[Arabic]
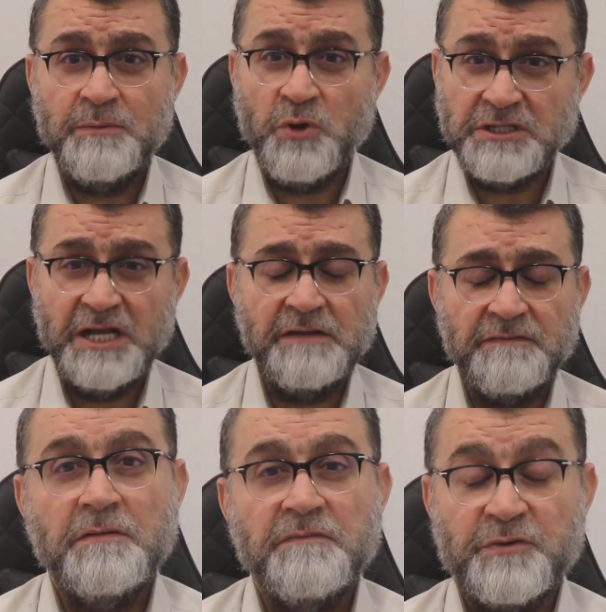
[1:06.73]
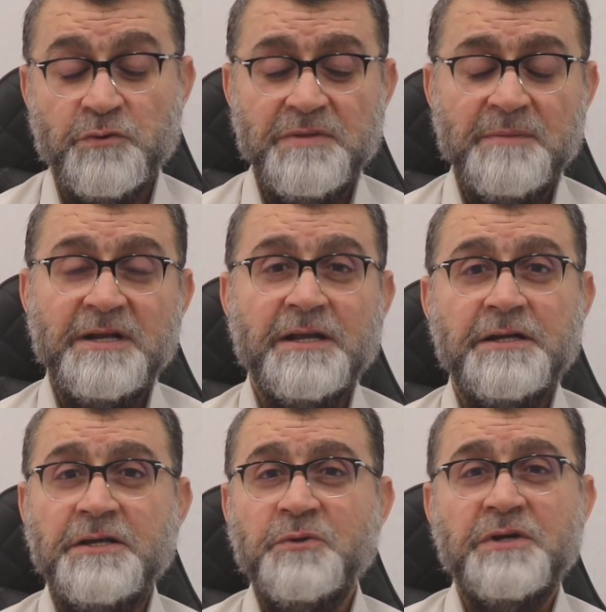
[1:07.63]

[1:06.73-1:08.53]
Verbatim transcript: مختلفة فربما الغني